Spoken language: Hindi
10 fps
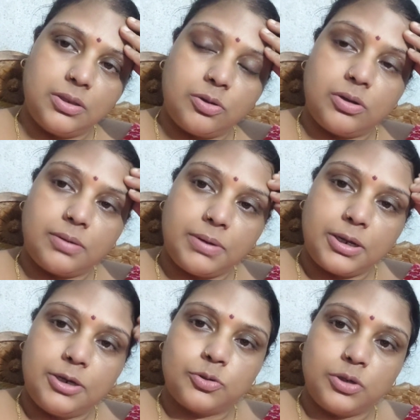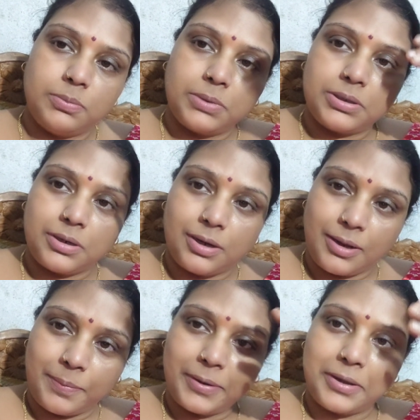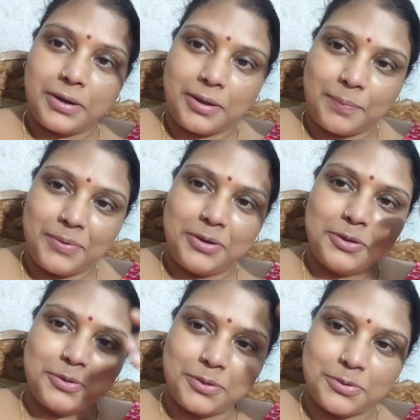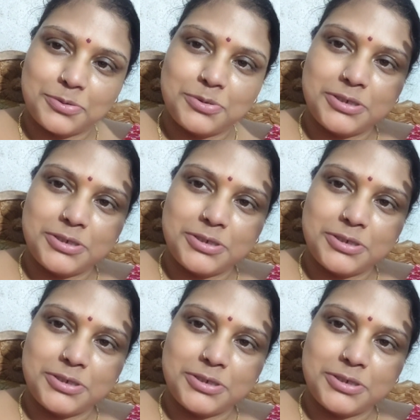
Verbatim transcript: तो ऑर्डरवा के लिए तो हिम्मत रखना पड़ेगा ना अपने लिए तो कैसे